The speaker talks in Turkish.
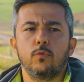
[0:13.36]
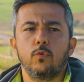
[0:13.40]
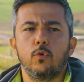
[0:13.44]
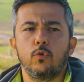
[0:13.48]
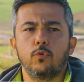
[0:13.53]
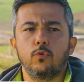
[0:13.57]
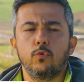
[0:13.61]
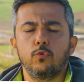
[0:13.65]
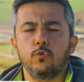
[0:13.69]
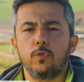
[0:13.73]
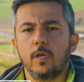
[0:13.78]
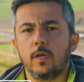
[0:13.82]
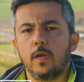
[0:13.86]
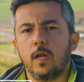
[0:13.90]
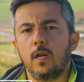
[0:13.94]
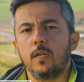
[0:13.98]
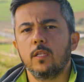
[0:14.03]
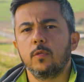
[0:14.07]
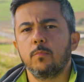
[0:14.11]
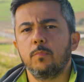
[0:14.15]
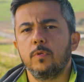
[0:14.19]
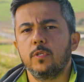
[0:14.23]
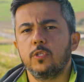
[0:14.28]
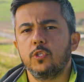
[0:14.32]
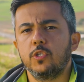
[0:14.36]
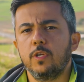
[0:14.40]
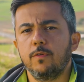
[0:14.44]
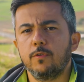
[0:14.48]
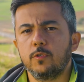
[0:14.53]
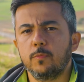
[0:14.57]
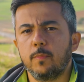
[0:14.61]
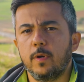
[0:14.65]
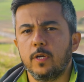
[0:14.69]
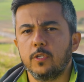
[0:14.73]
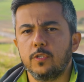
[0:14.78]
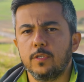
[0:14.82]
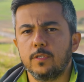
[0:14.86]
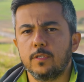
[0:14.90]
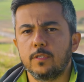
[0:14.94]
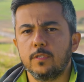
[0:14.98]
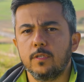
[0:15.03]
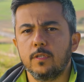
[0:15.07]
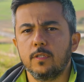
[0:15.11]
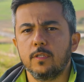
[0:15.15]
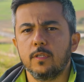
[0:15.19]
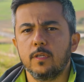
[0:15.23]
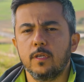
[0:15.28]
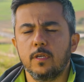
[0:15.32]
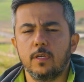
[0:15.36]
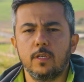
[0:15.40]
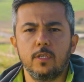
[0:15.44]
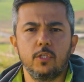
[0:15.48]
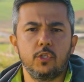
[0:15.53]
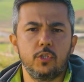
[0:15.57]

400 dekarlık bir ceviz bahçesinin e,